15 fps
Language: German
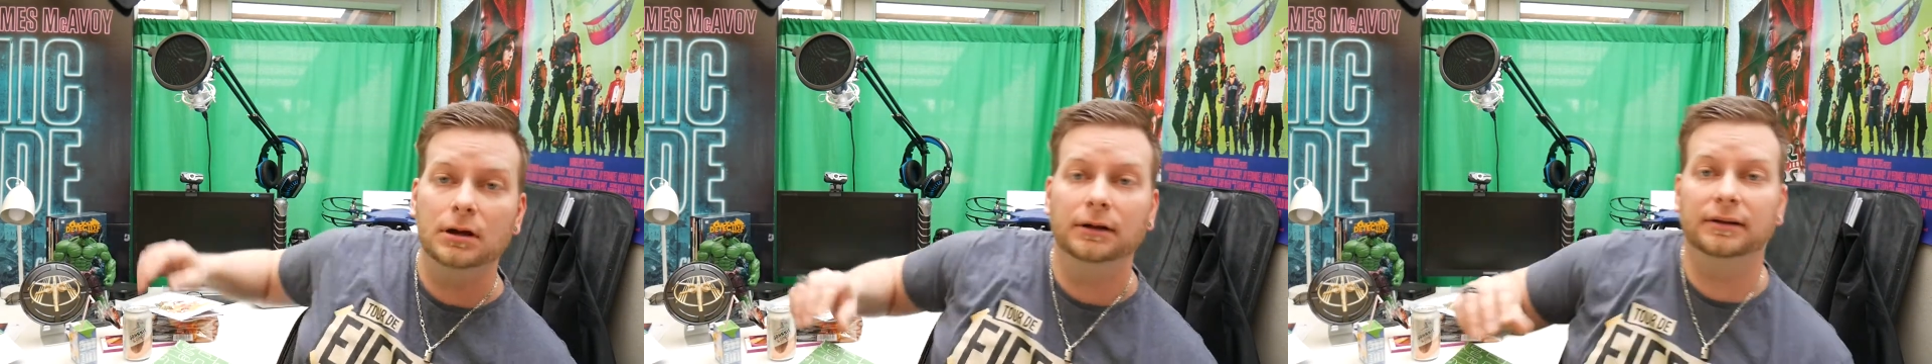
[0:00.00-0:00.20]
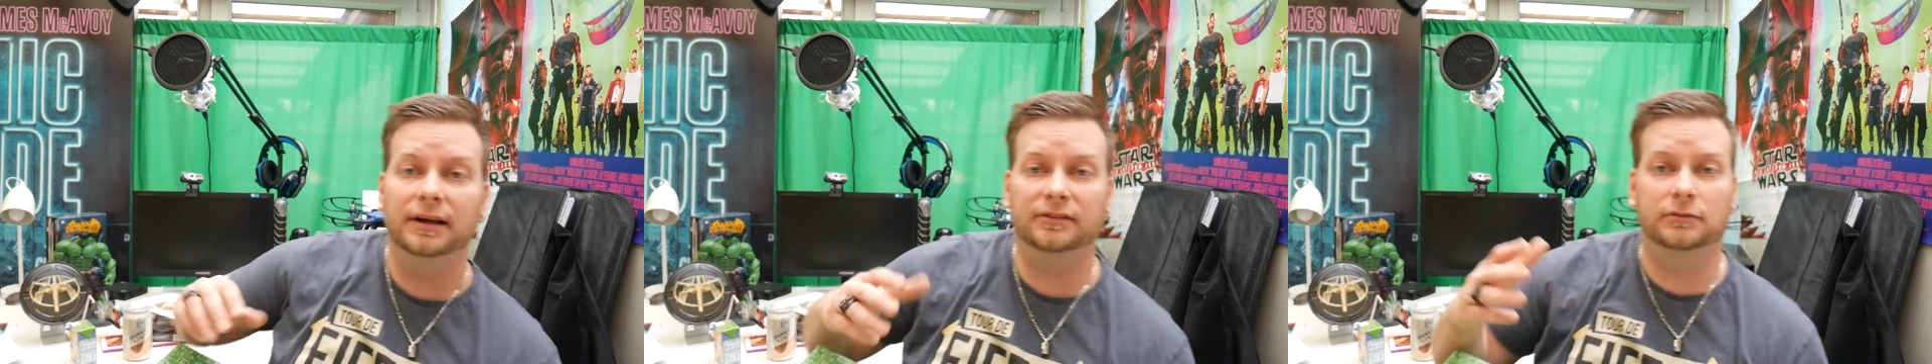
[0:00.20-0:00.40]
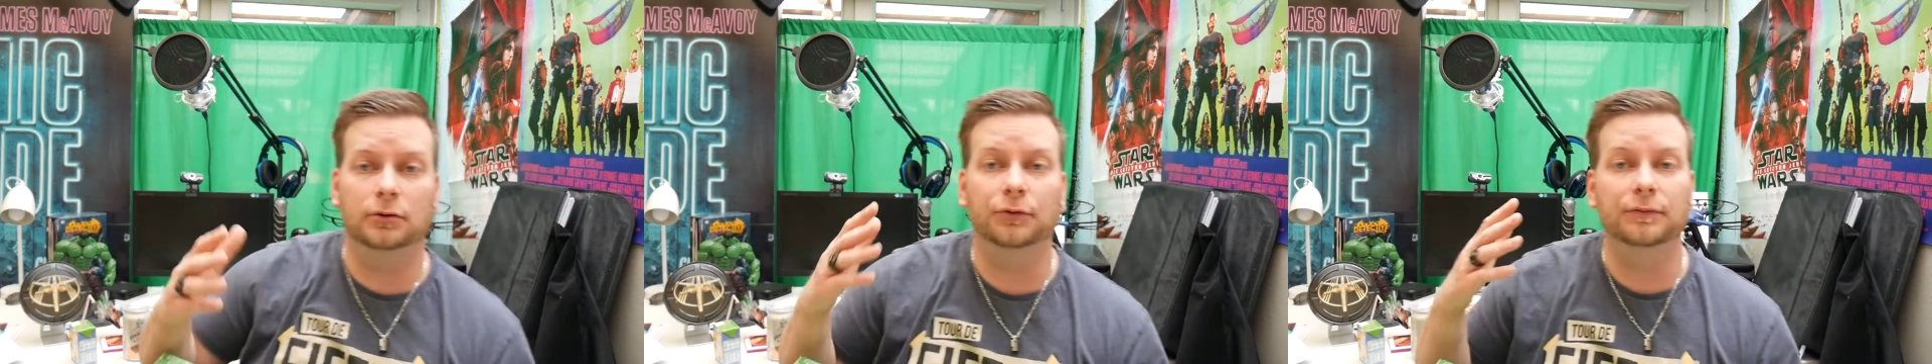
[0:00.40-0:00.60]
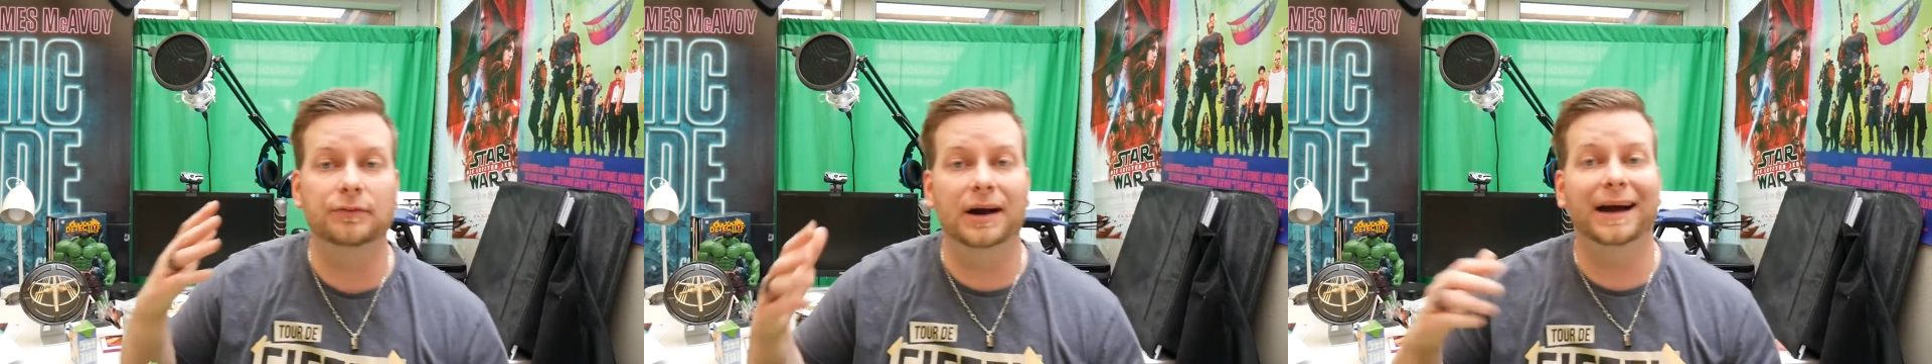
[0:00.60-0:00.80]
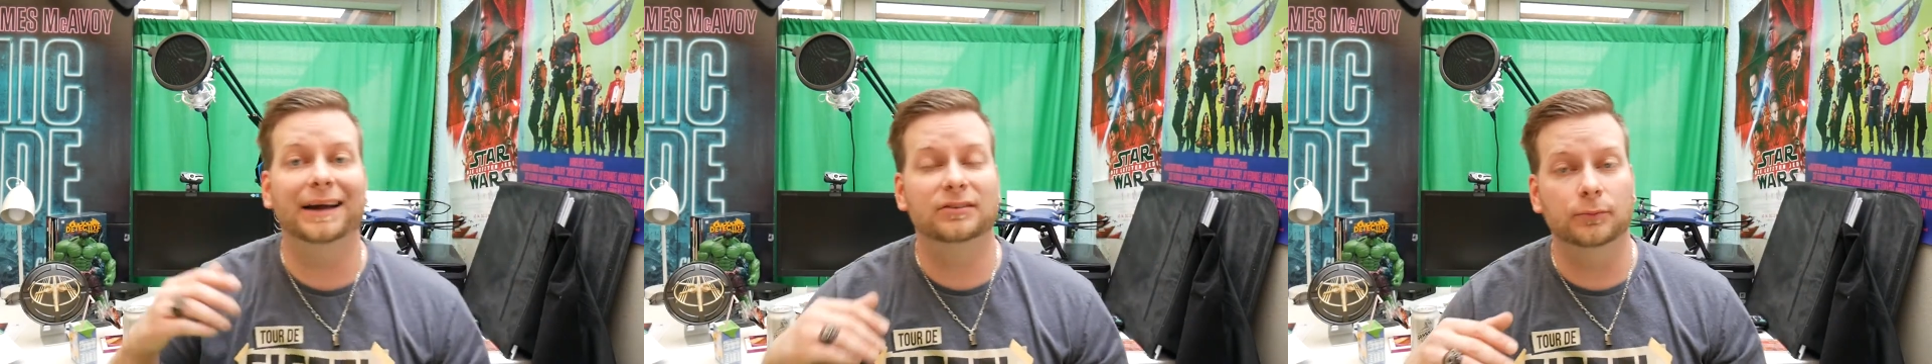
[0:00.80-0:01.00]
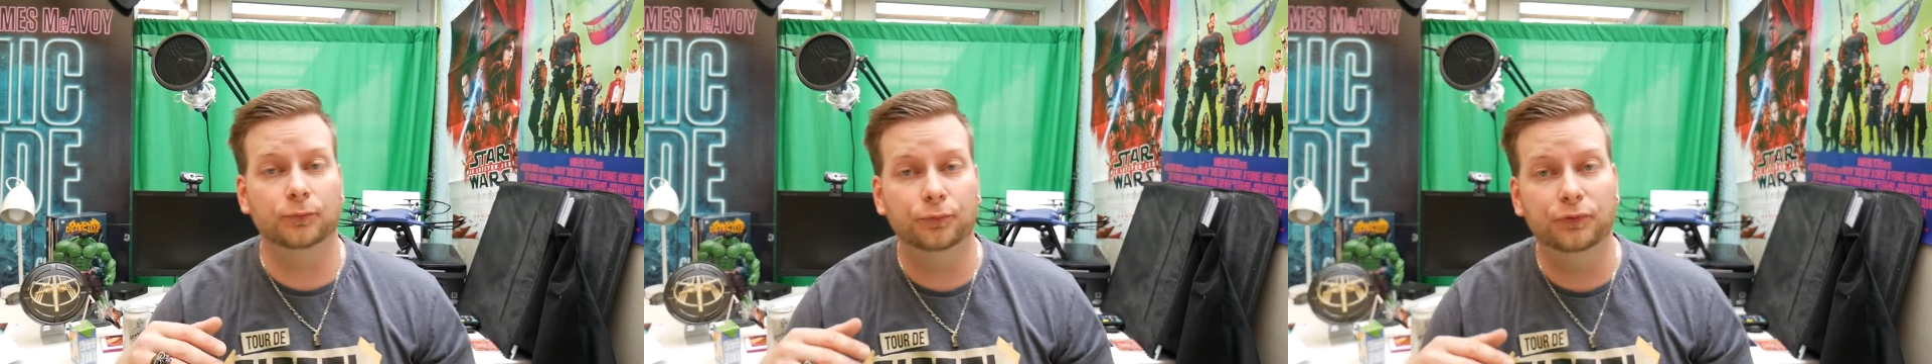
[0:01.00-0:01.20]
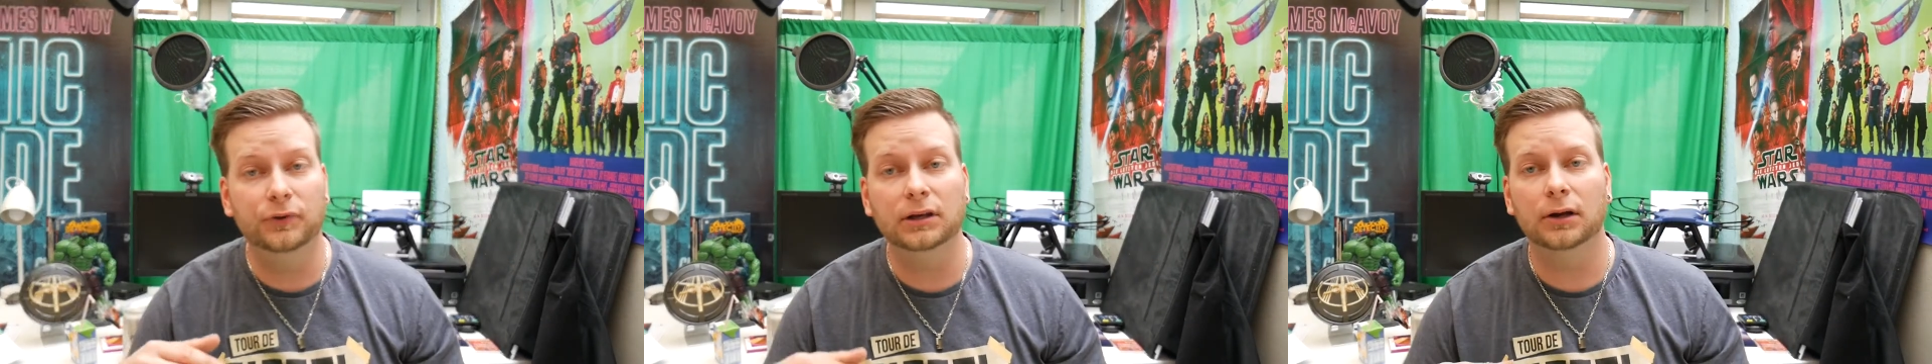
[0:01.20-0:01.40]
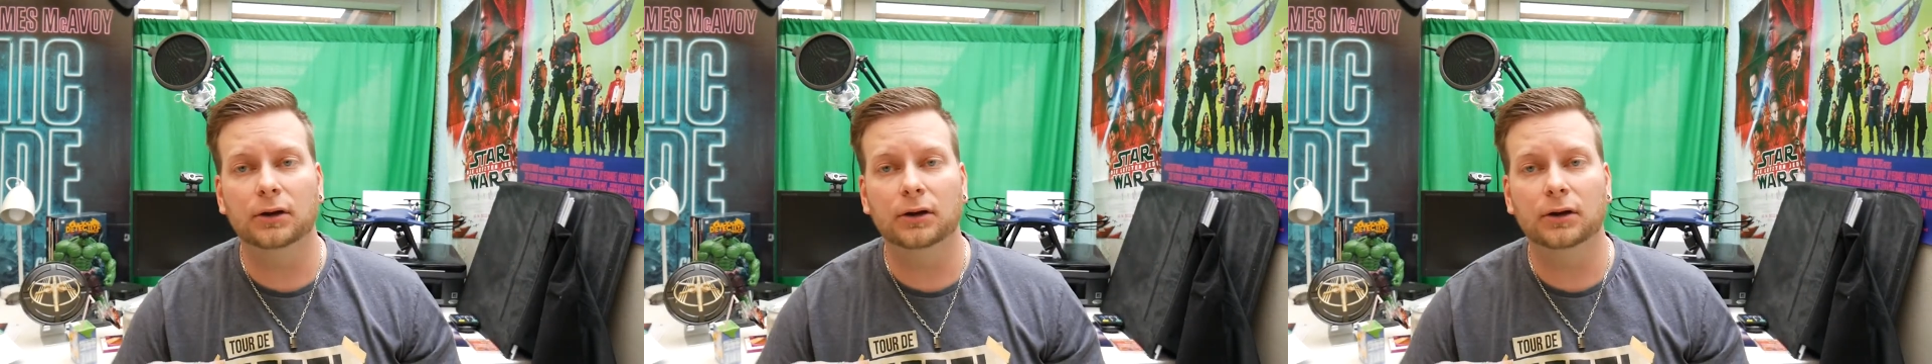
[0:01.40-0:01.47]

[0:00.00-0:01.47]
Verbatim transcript: Das ist auf jeden Fall Item 4.